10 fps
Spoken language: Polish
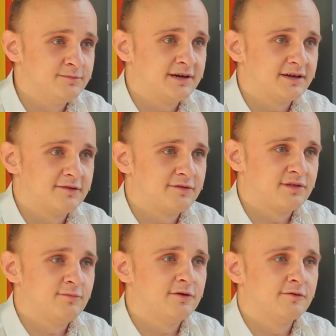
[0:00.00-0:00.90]
Marikę
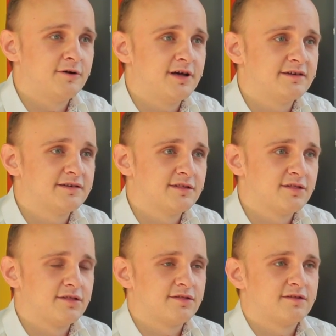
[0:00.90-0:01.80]
wszyscy mogą
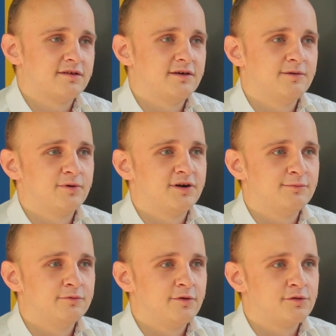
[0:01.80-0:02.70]
kojarzyć z
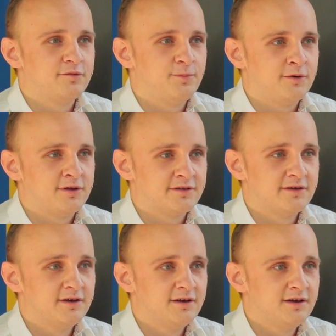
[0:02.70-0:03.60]
programu Voice of
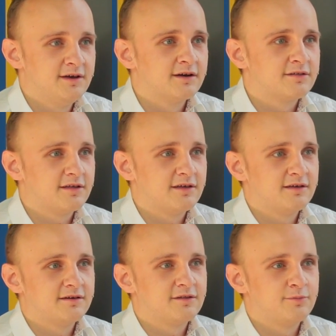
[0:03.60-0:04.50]
Poland
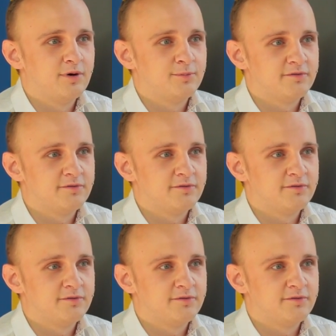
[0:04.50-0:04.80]
gdzie, gdzie była